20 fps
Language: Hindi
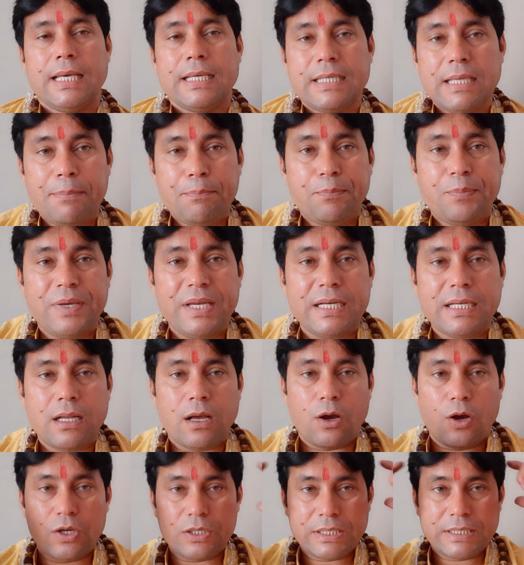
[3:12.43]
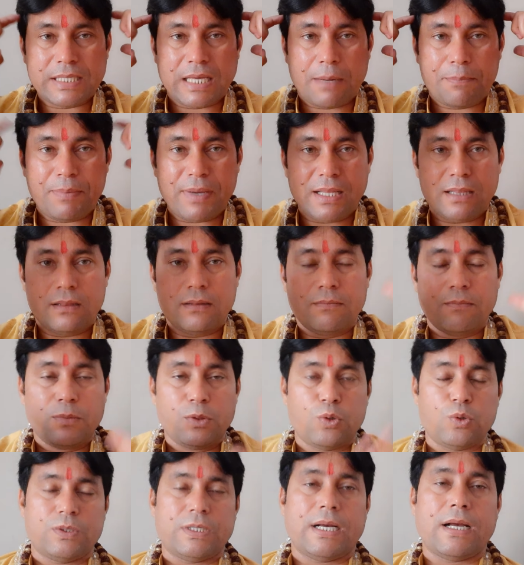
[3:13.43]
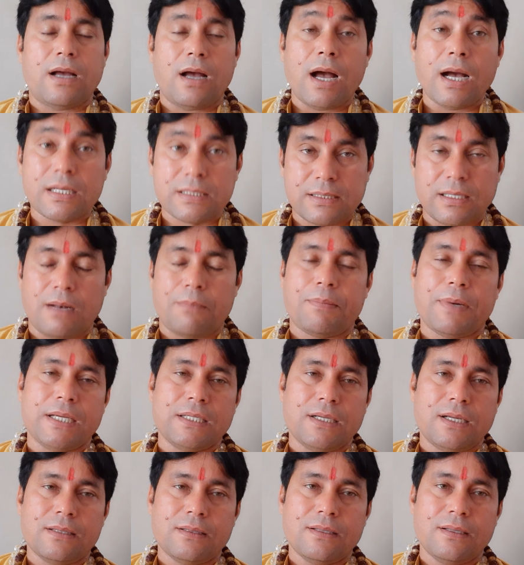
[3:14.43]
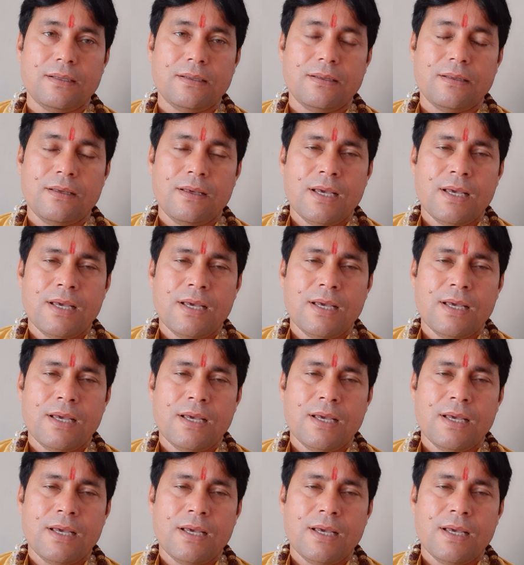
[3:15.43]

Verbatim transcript: ये पीठ और सर पे दो जगह अक्सर पाए जाते हैं